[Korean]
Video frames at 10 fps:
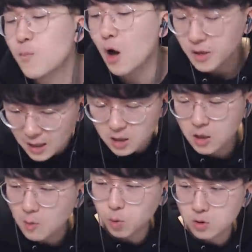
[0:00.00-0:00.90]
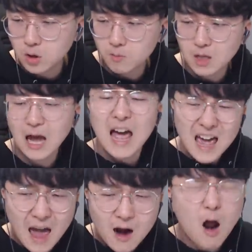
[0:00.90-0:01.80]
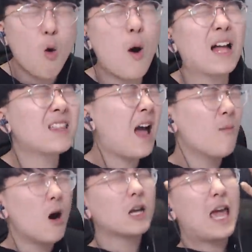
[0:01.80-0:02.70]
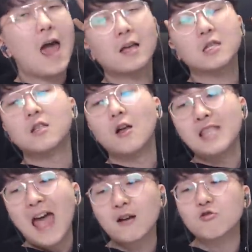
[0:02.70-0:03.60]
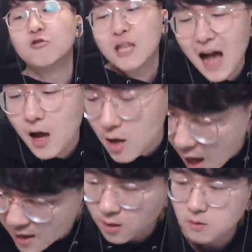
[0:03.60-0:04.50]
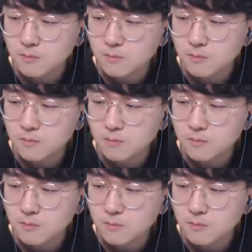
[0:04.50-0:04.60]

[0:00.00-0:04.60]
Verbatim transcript: 변환시켜 보는 겁니다. 일로와 당먹기 X 너내 꾸야. 에이.